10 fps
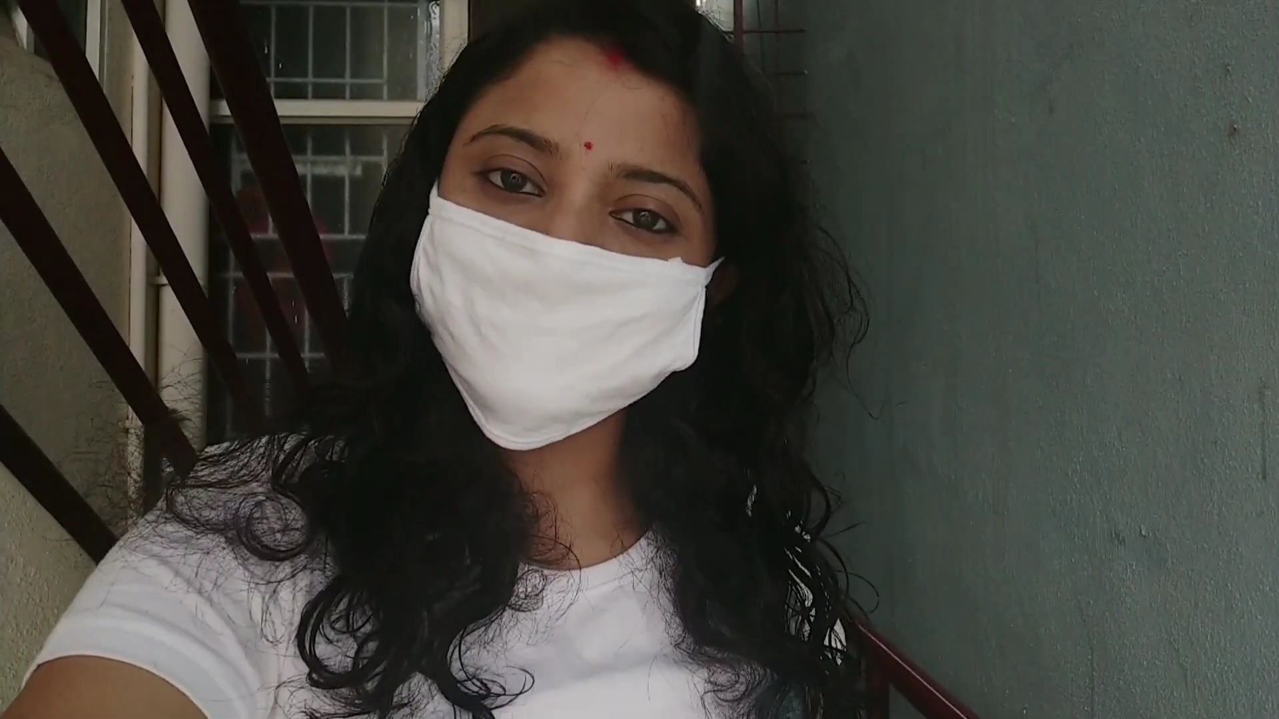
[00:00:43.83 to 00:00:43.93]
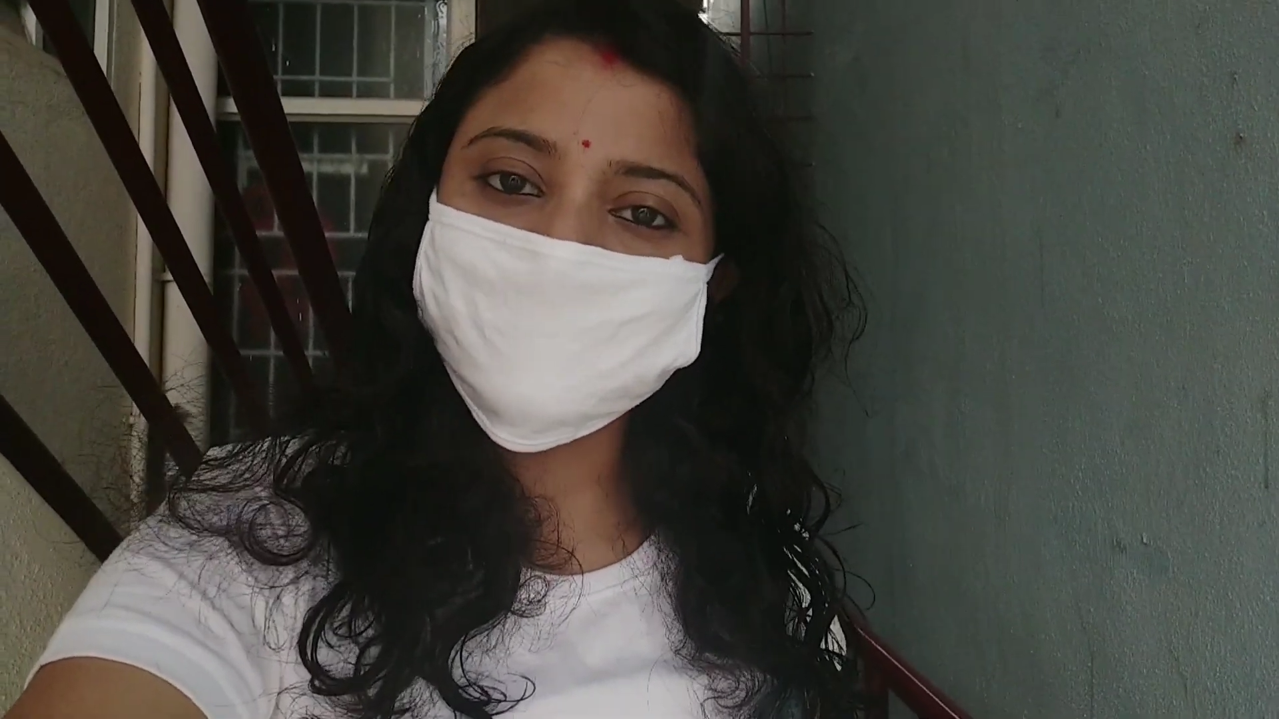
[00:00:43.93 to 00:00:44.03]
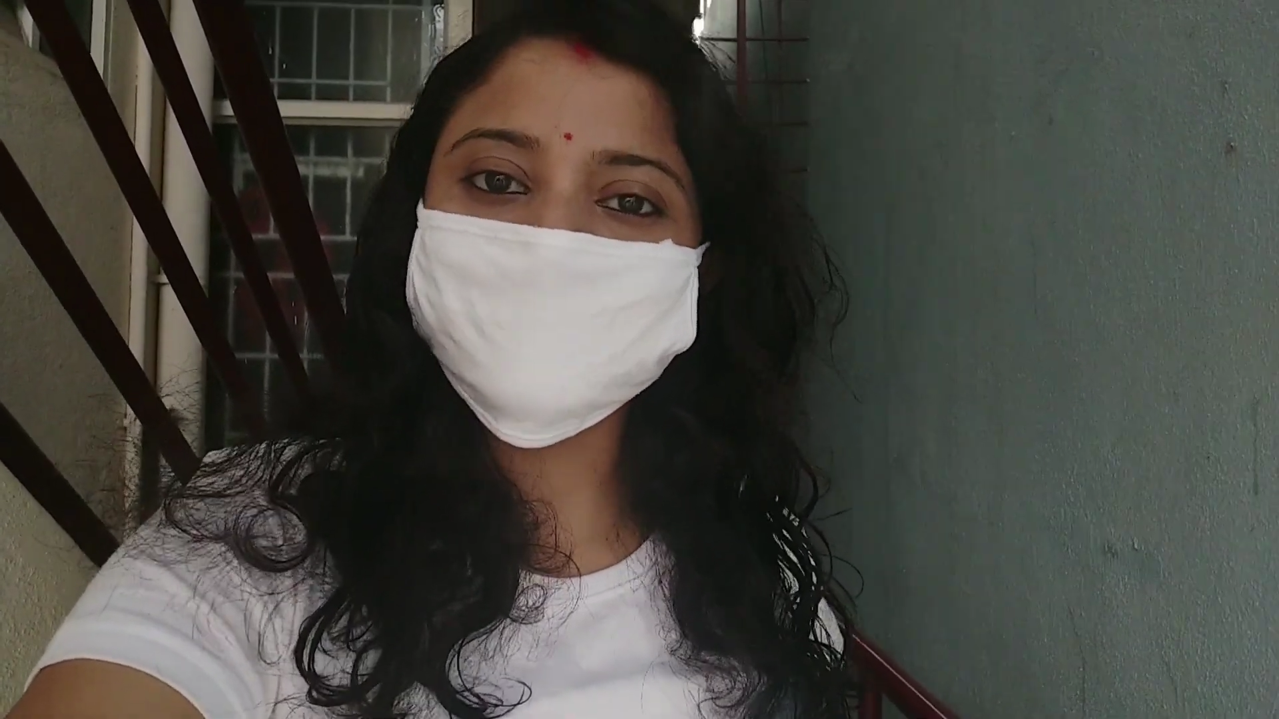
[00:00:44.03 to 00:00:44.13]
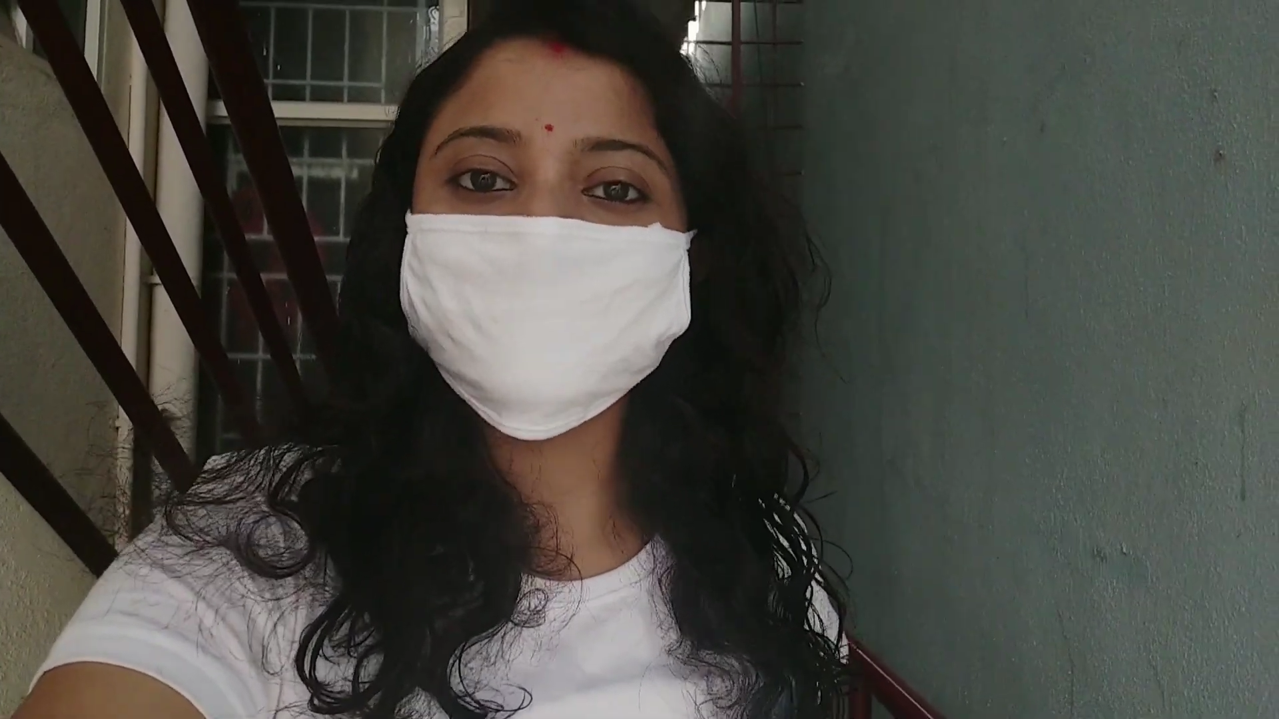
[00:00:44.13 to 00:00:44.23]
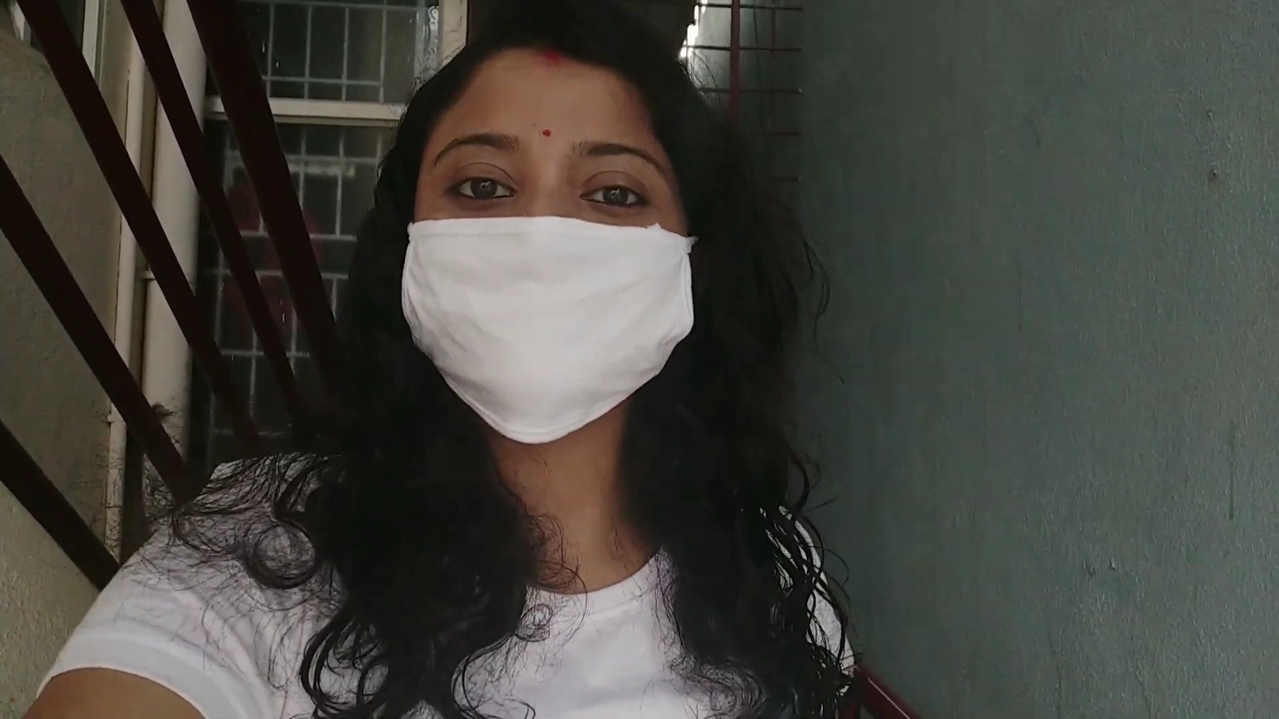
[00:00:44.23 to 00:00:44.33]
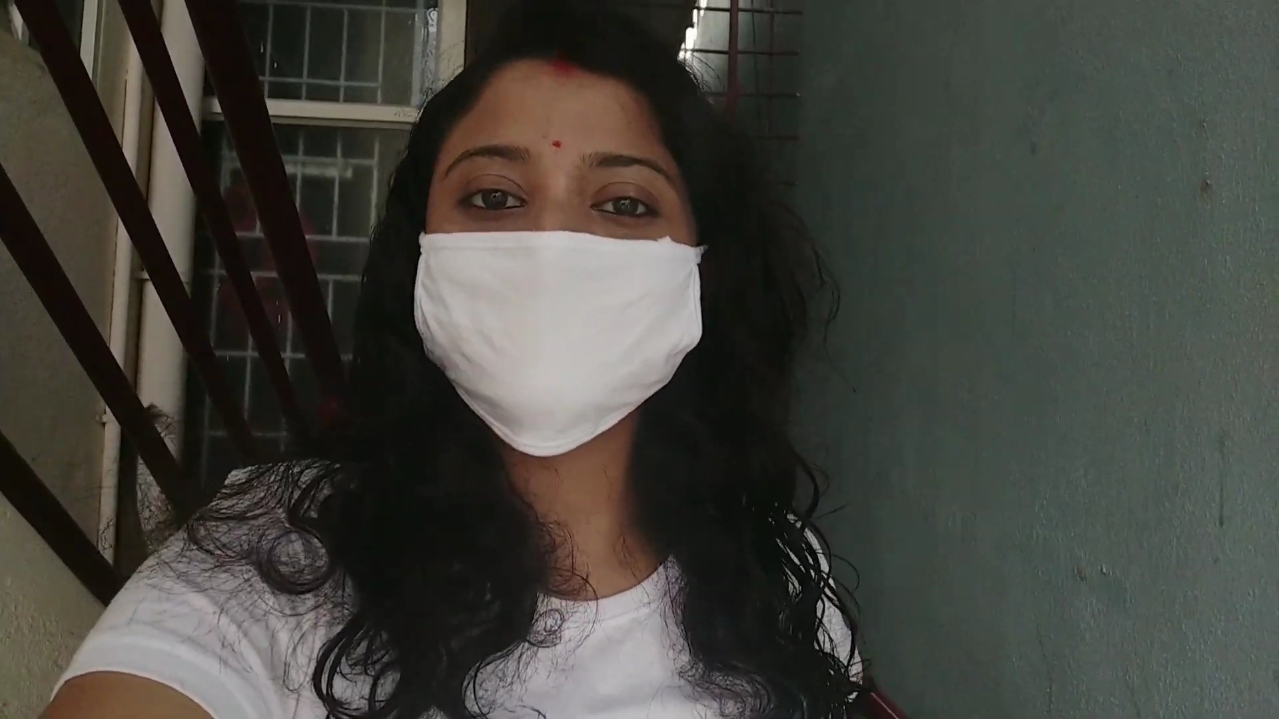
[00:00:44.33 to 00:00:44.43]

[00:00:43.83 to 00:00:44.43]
पूजा और आप